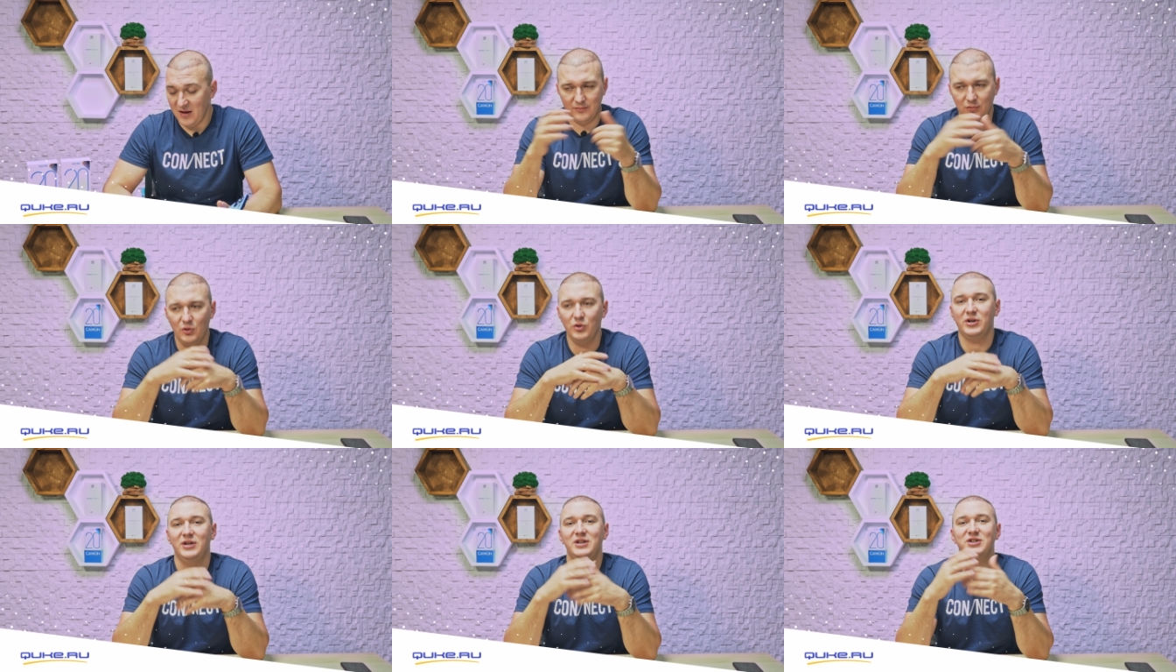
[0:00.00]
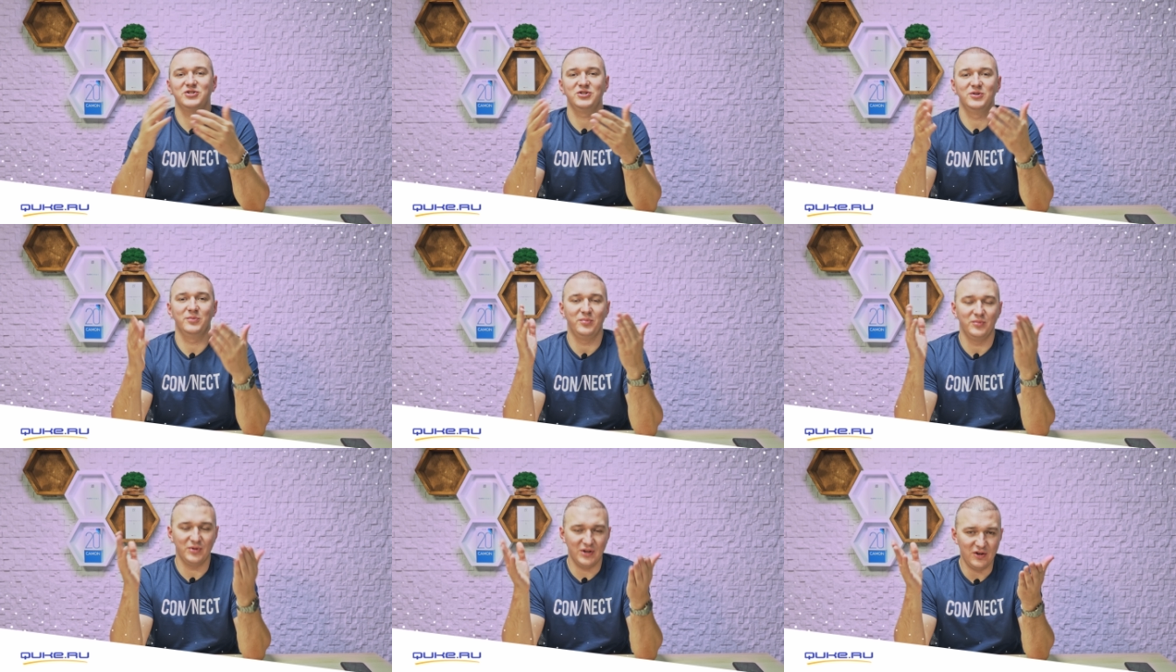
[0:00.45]
Ну и,
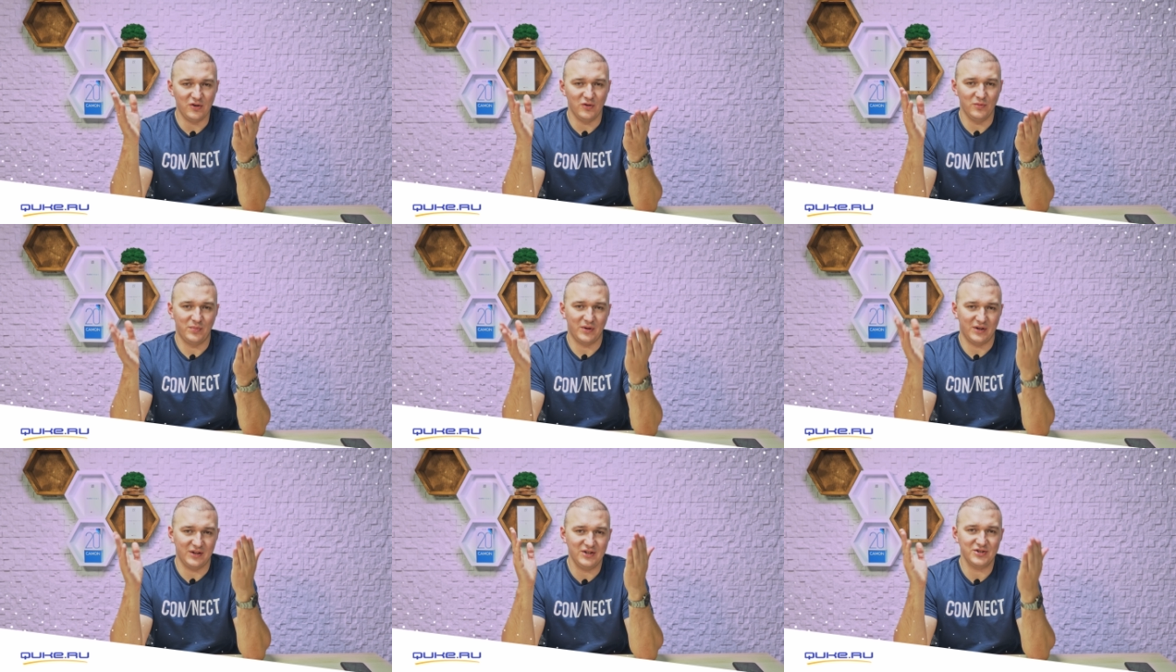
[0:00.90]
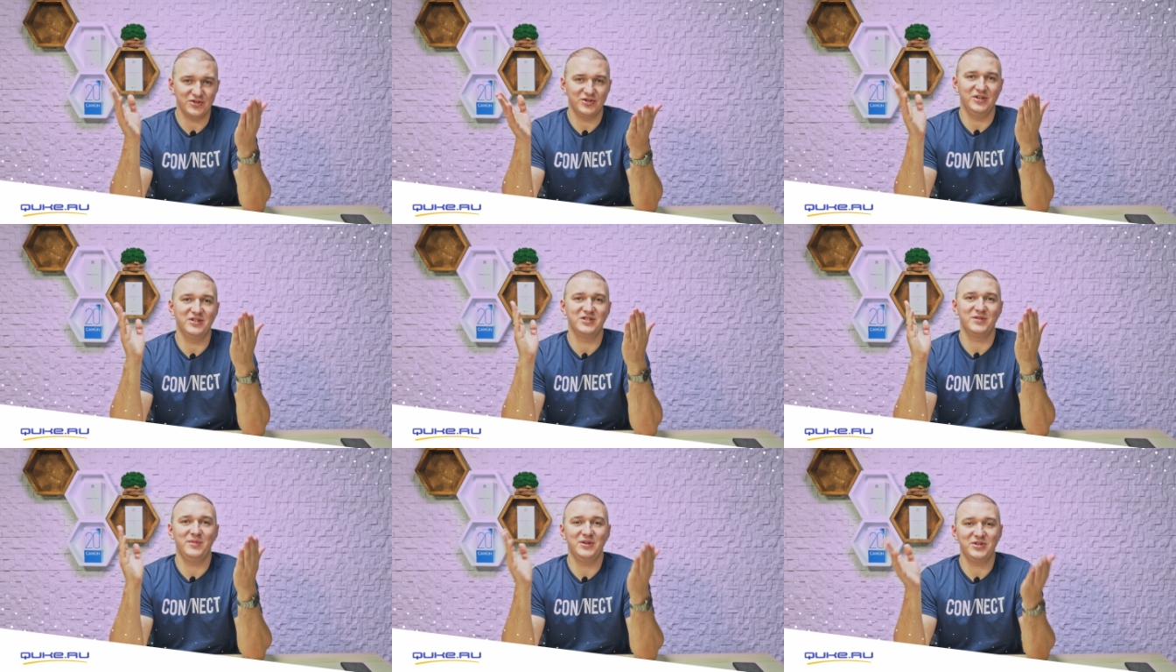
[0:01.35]
конечно, напоминаю про наш
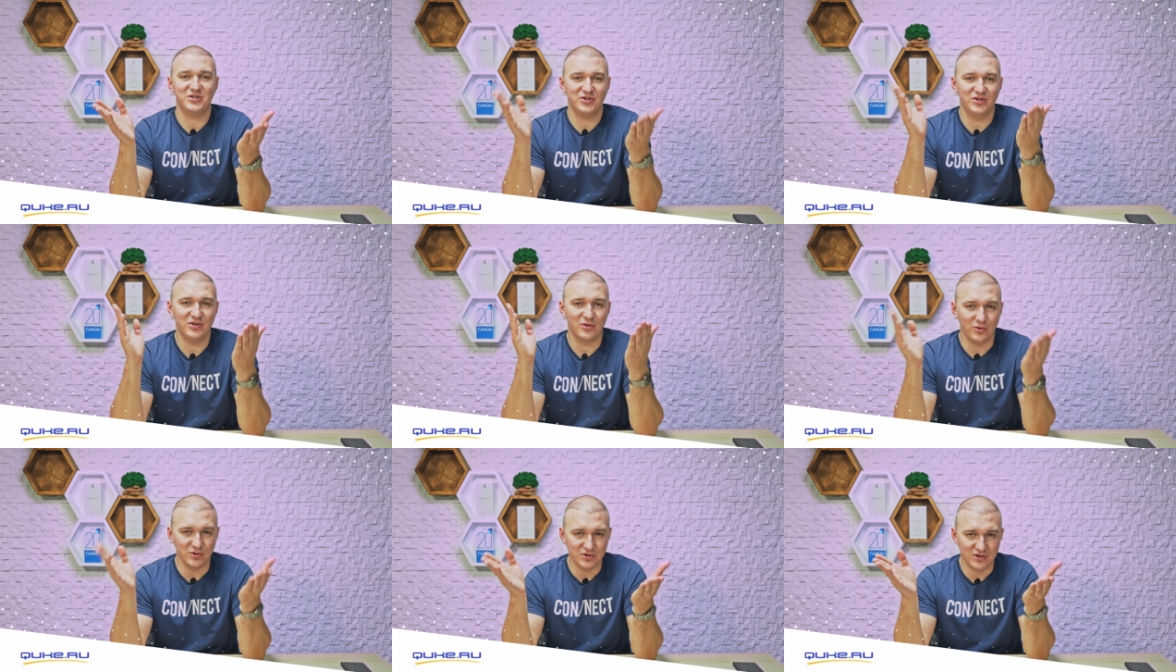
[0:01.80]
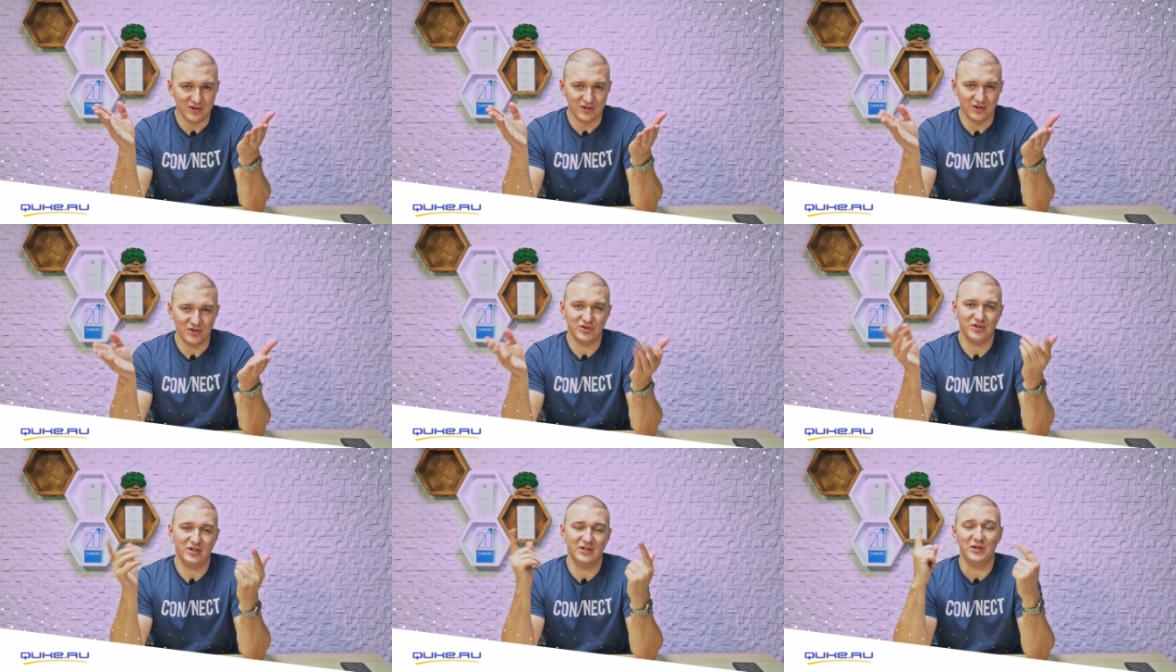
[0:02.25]
ежемесячный
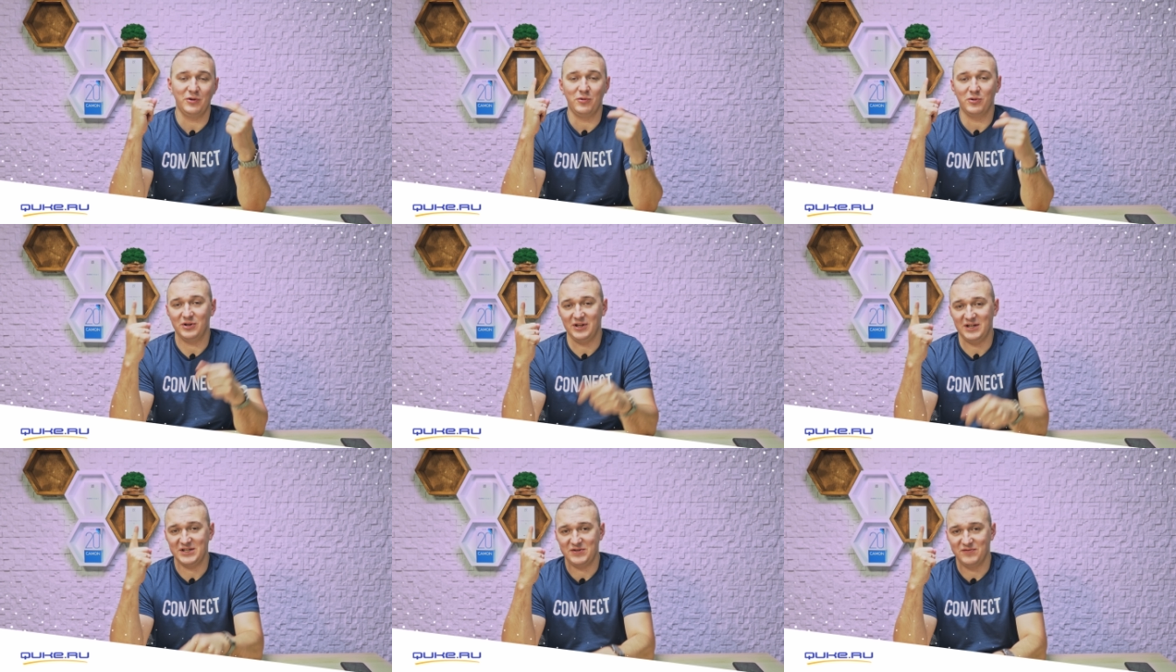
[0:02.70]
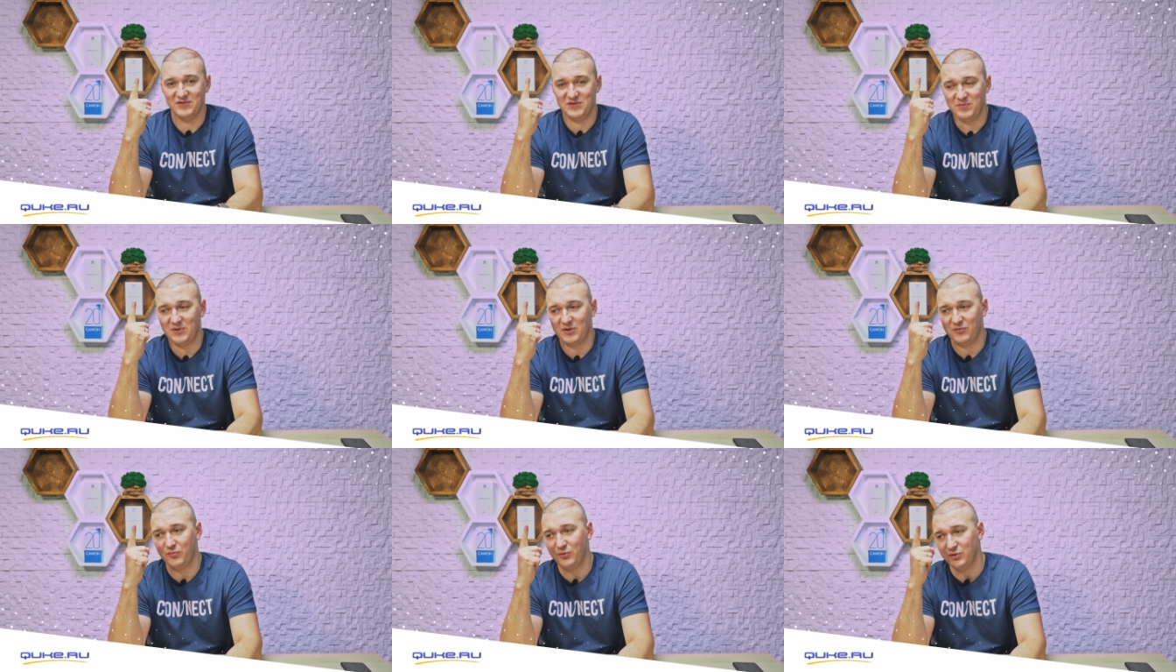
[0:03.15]
розыгрыш одного классного
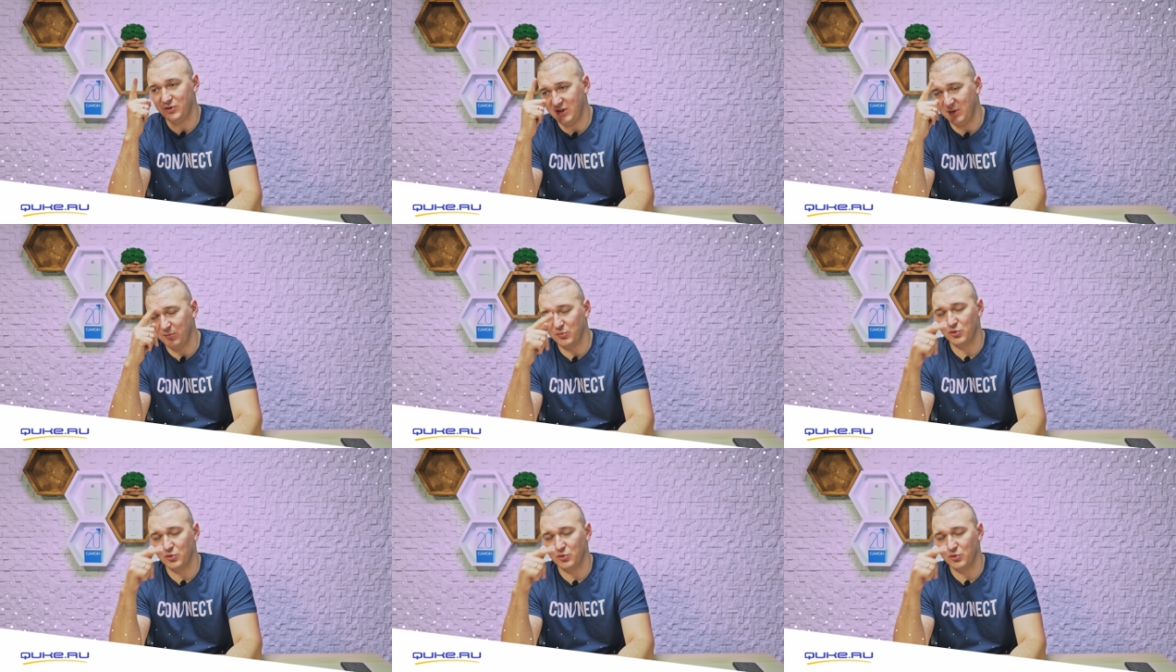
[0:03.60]
смартфона и